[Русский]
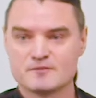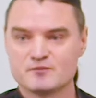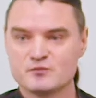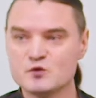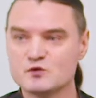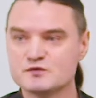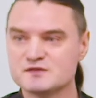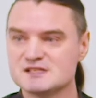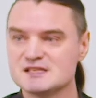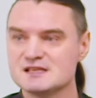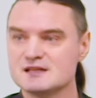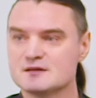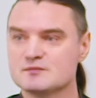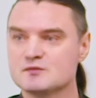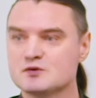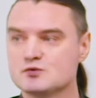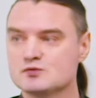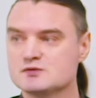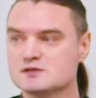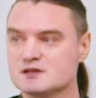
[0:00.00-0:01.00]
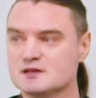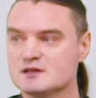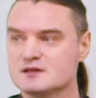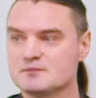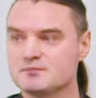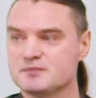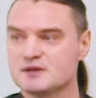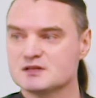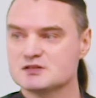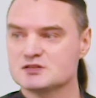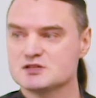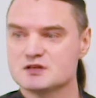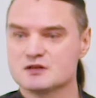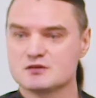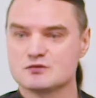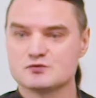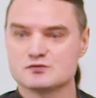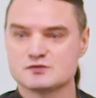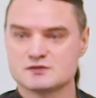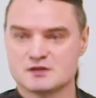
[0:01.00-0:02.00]
Но в целом их это
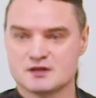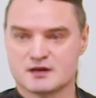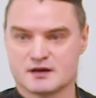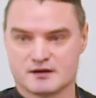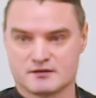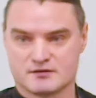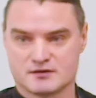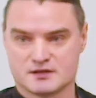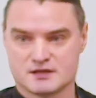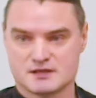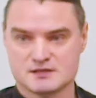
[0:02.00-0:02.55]
положение устраивает.